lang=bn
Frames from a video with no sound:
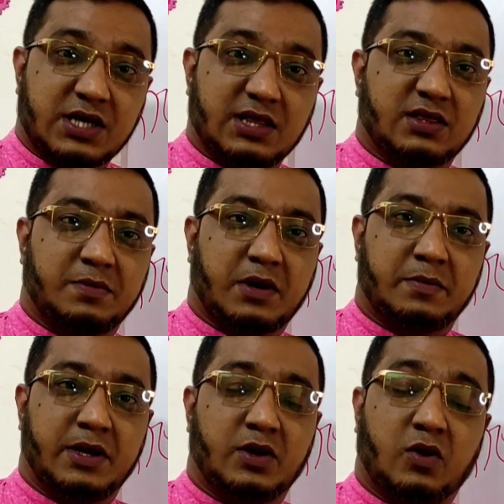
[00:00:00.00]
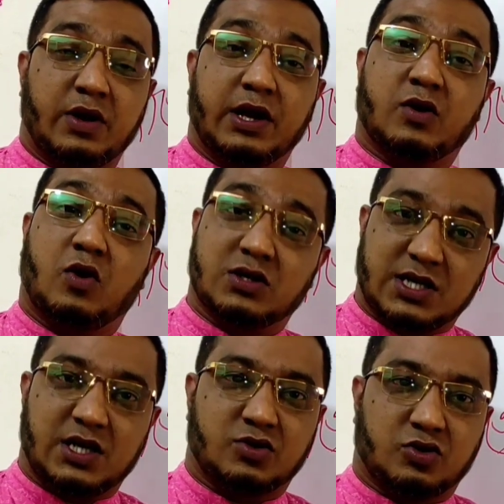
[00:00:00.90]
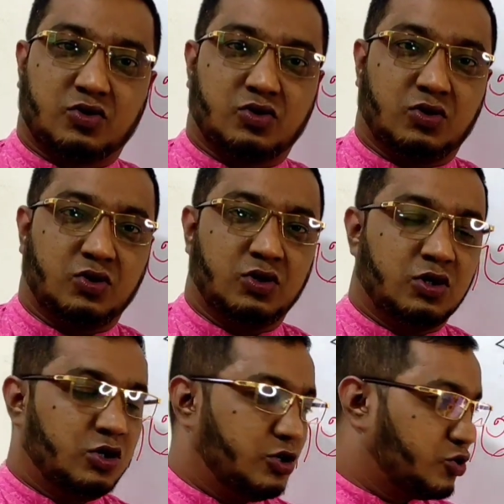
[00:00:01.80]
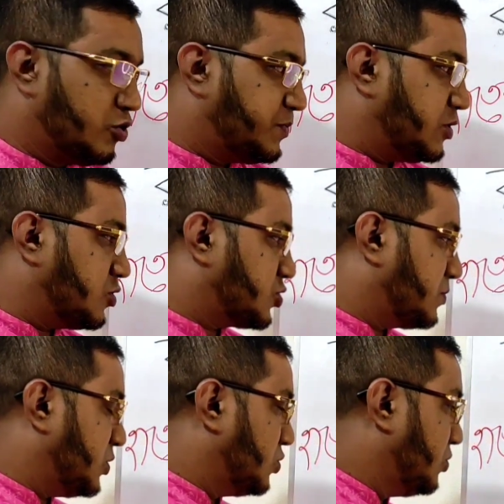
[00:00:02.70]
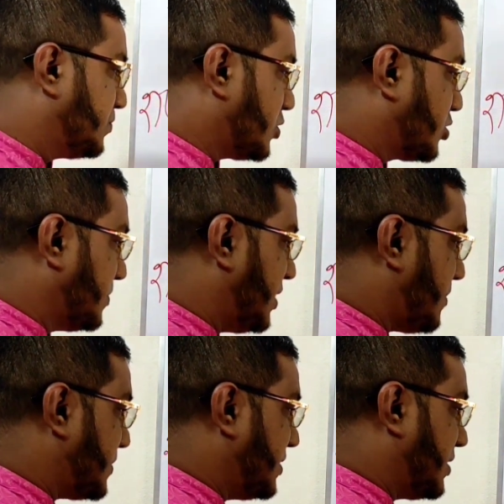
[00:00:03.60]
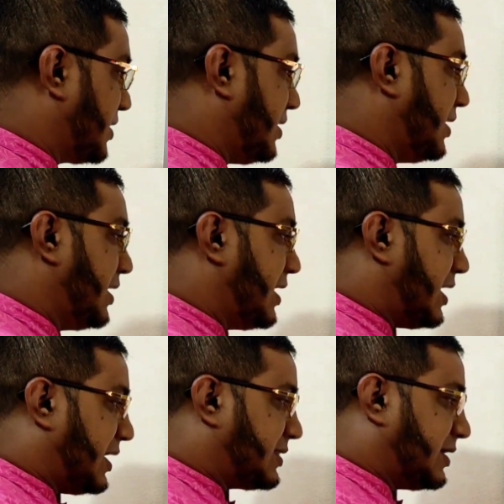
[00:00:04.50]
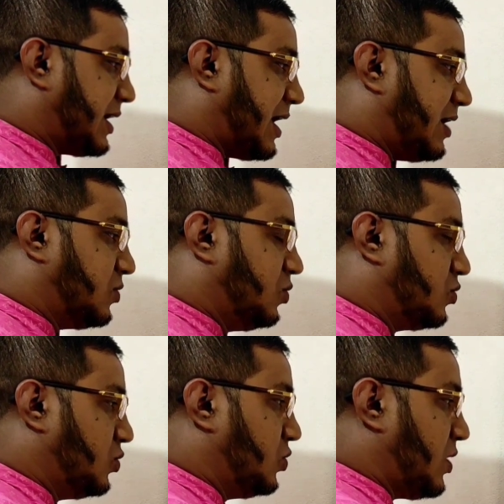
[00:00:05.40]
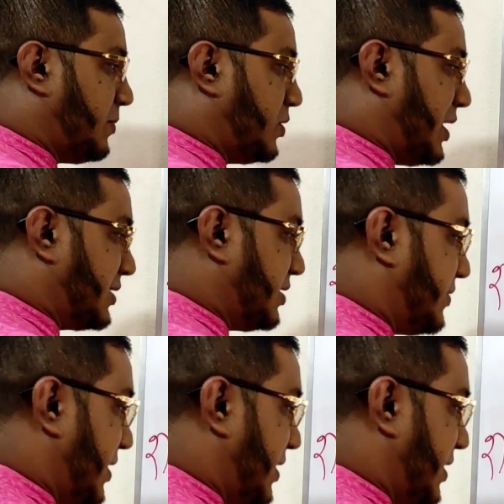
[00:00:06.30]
জানতে পারবেন অনেক অজানা তথ্য সুপ্রিয় দর্শক বন্ধু প্রথমেই আপনাদেরকে হাতের আঙ্গুলগুলো এবং হাতের